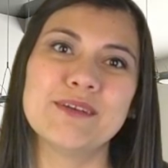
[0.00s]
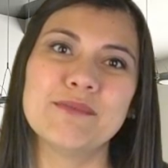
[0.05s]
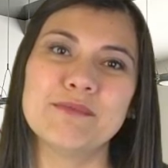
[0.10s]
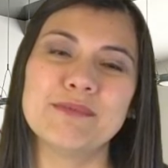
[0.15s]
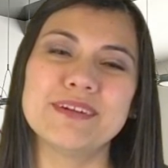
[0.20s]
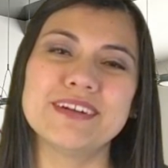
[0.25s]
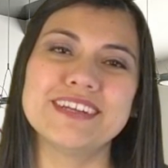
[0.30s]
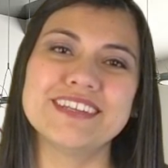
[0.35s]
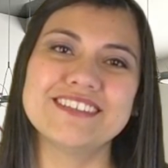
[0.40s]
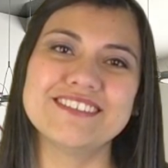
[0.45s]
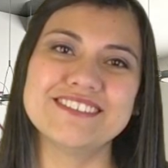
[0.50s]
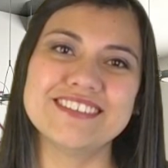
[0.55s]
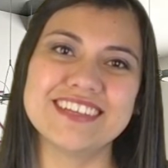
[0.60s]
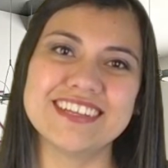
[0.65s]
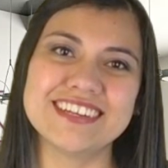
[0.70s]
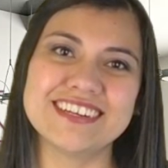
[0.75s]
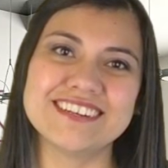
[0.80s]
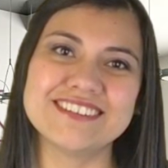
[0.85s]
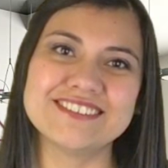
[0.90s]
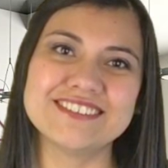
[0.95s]
para
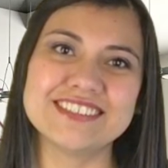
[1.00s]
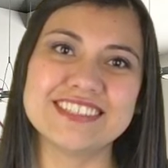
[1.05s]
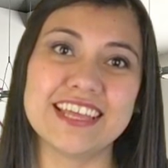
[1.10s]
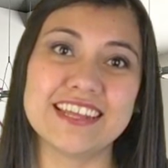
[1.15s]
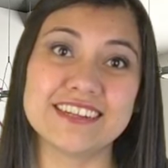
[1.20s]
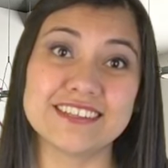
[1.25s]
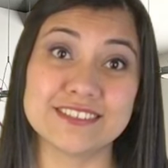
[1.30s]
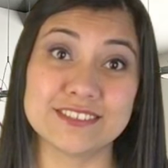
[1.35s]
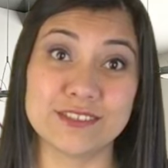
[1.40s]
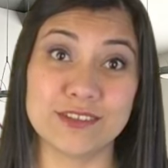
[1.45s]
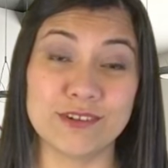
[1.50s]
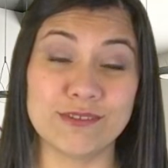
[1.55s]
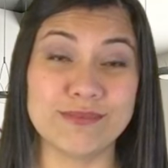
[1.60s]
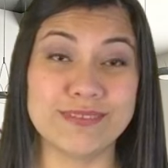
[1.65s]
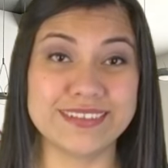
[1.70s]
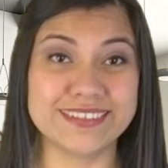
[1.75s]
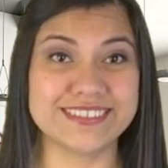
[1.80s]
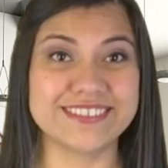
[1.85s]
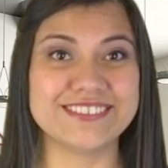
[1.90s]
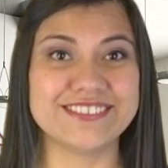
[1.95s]
ayudarlos a
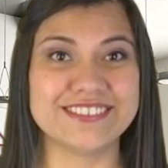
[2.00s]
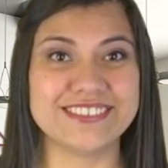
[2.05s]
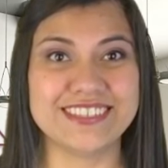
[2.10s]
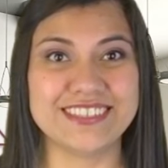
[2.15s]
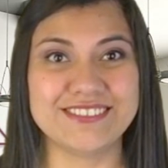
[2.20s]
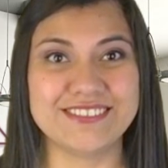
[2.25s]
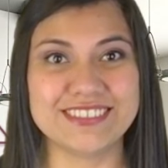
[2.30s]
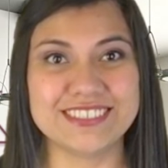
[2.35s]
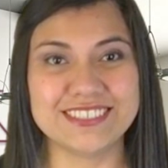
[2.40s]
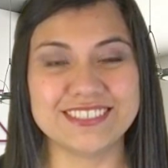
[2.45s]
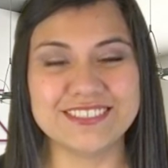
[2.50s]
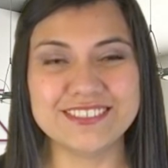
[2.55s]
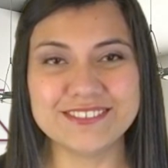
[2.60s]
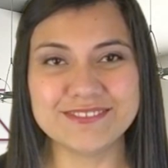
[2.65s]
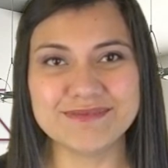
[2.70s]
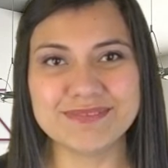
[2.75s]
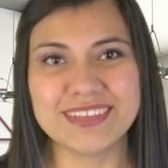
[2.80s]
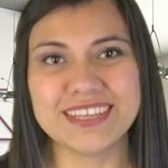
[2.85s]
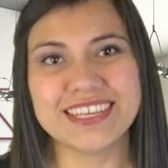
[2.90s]
resolver su situación